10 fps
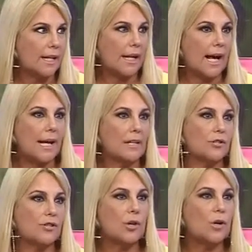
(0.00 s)
al
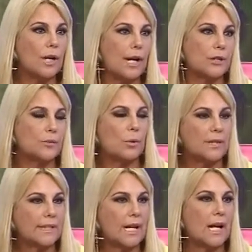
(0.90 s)
sol,
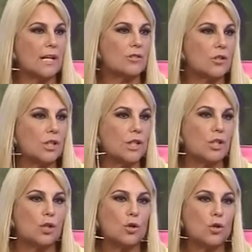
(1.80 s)
expuestas al sol
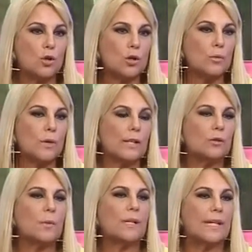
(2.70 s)
y no con una
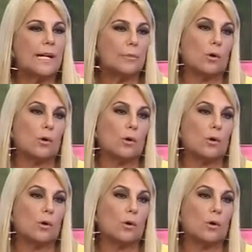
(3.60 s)
indumentaria,